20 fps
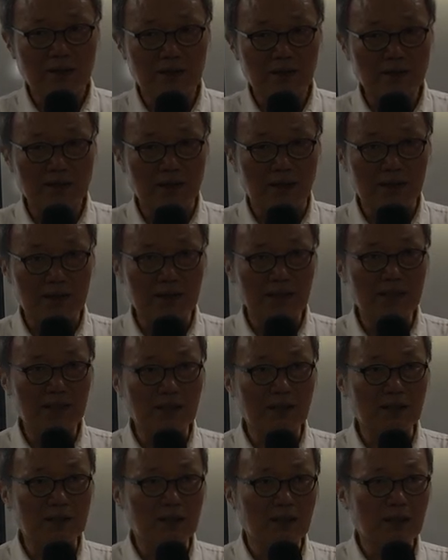현상.
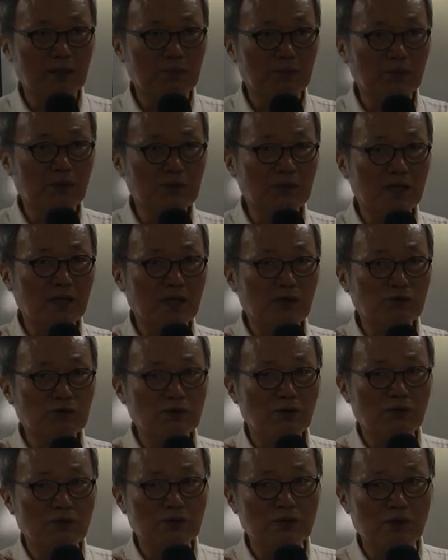그러니까 모든 게
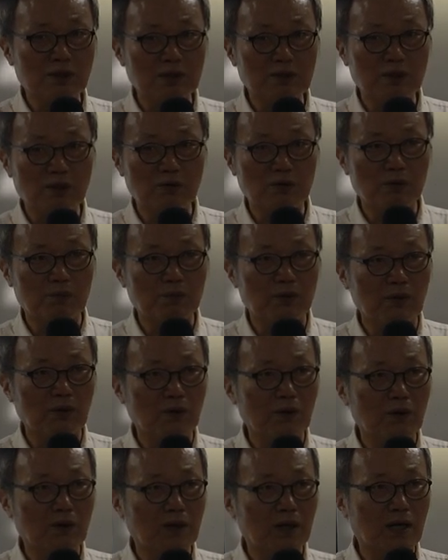유동적이 되고
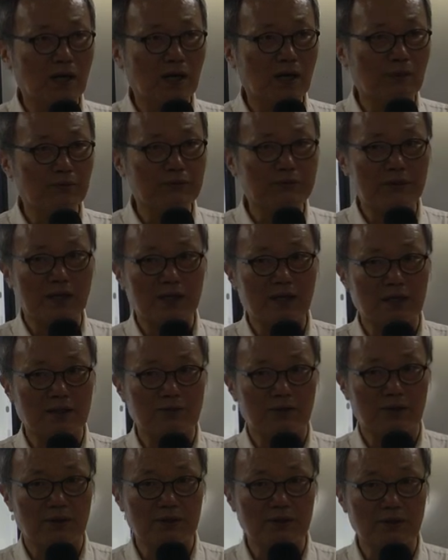뭔가가
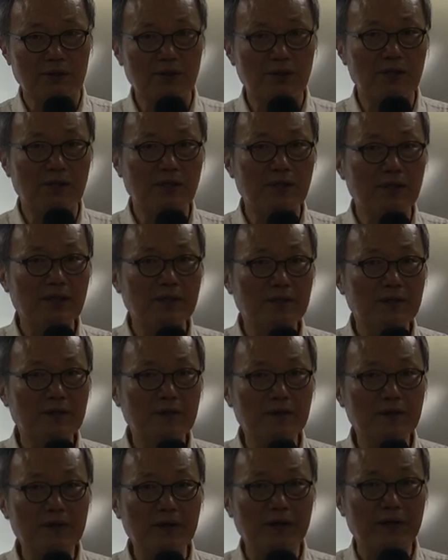불안하죠. 그죠?
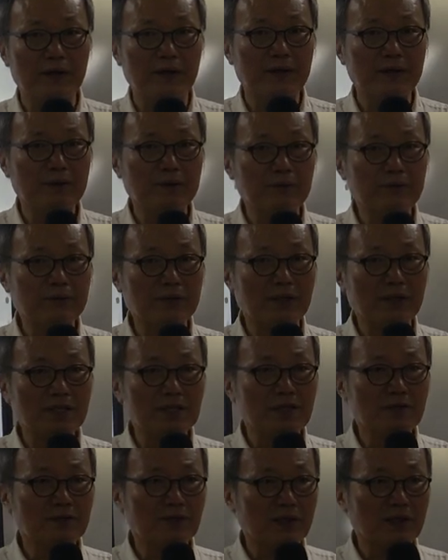예.
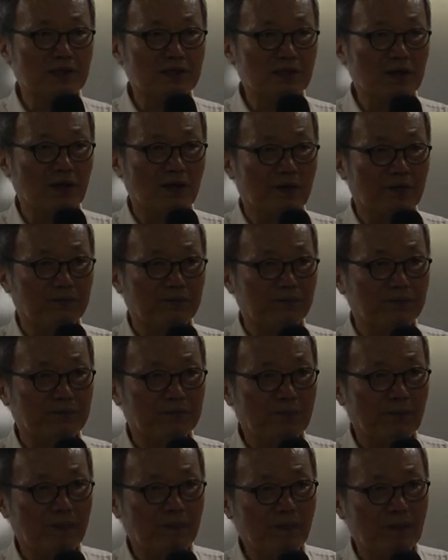불확실성의 시대.
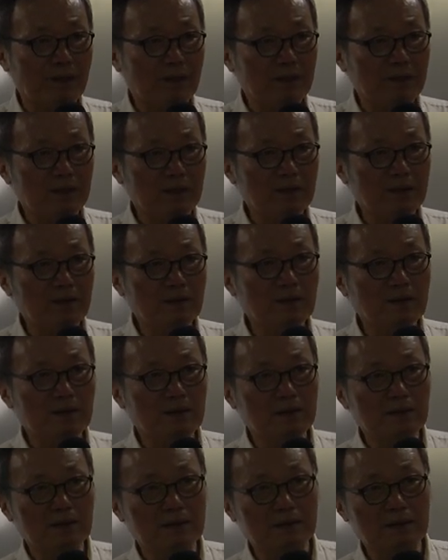
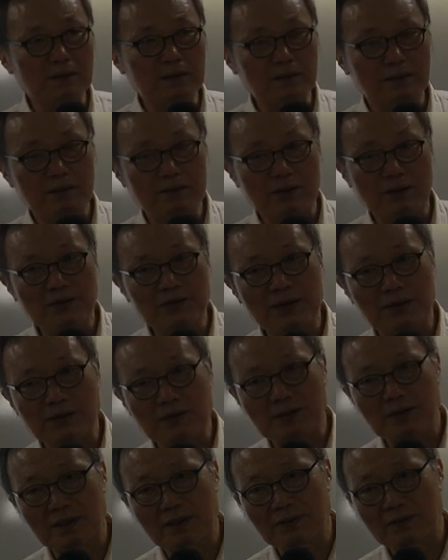이걸
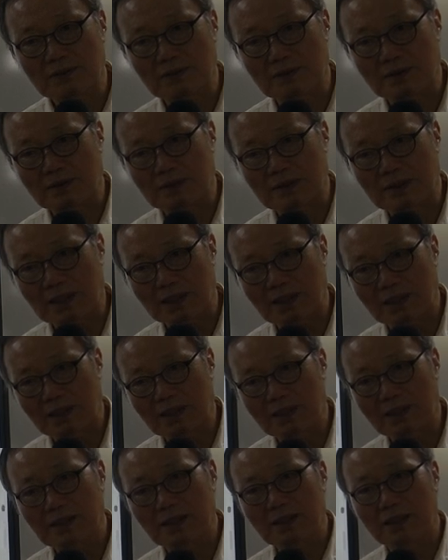사회학자로서
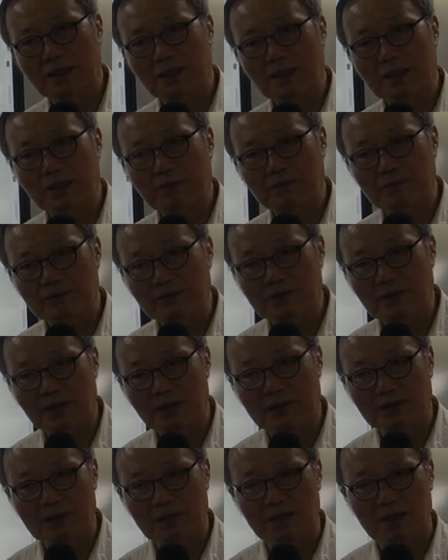잘
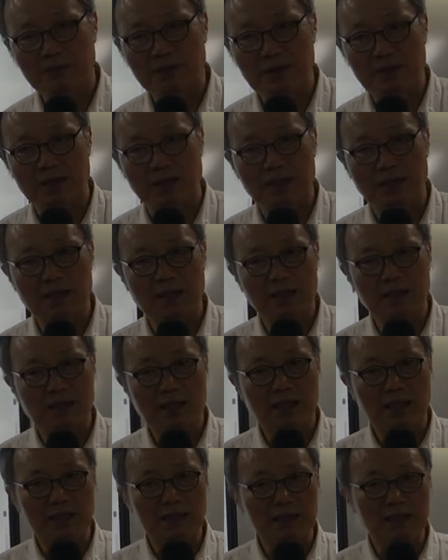분석한 사람이
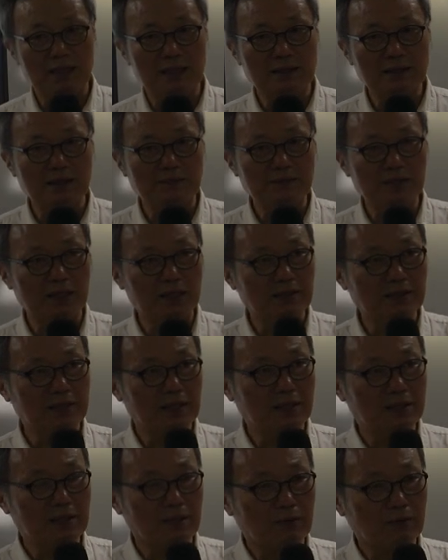한 3, 4년
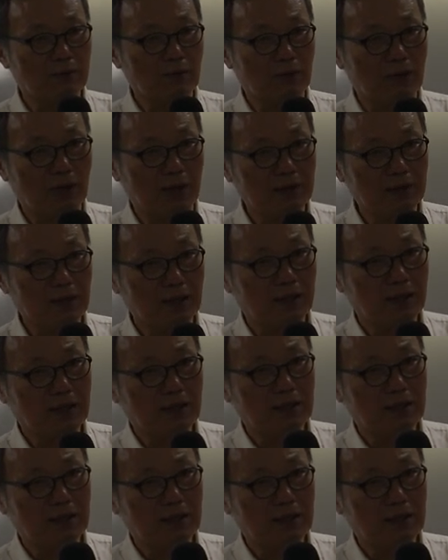전에 작고한